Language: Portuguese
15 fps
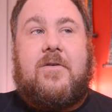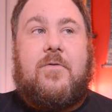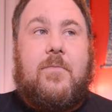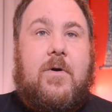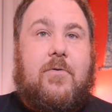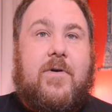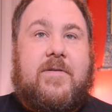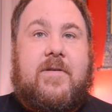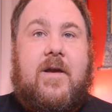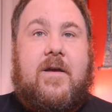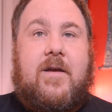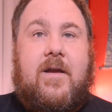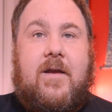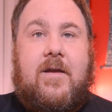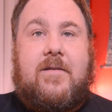Uma
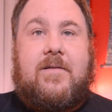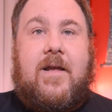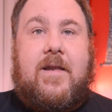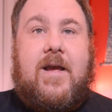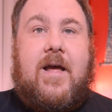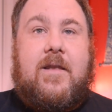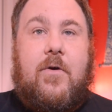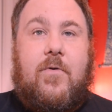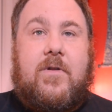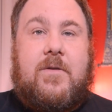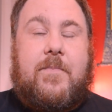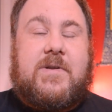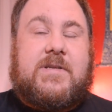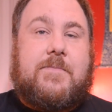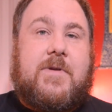coisa está é ligada à outra.
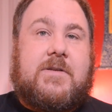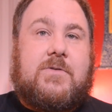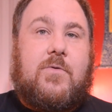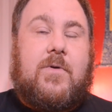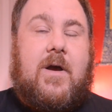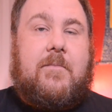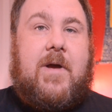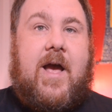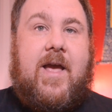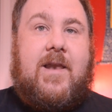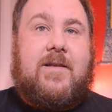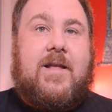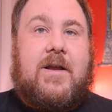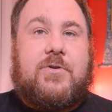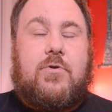Perceber as, a
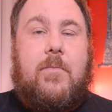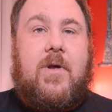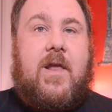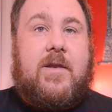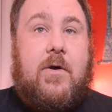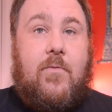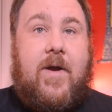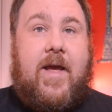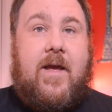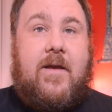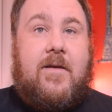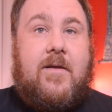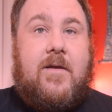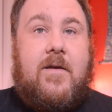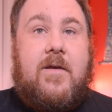realidade como ela não
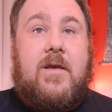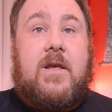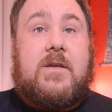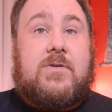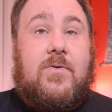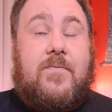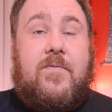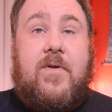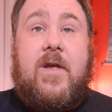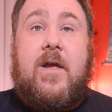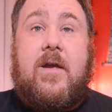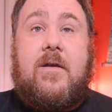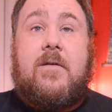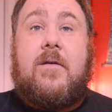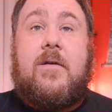é e
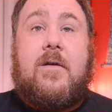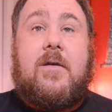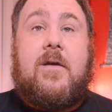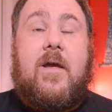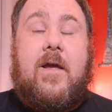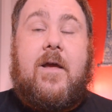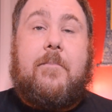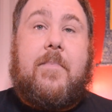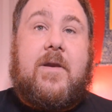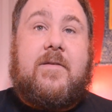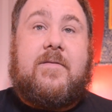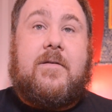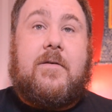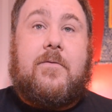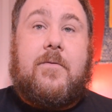sofrer é
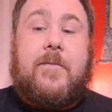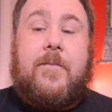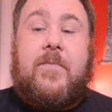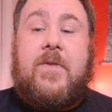parecido.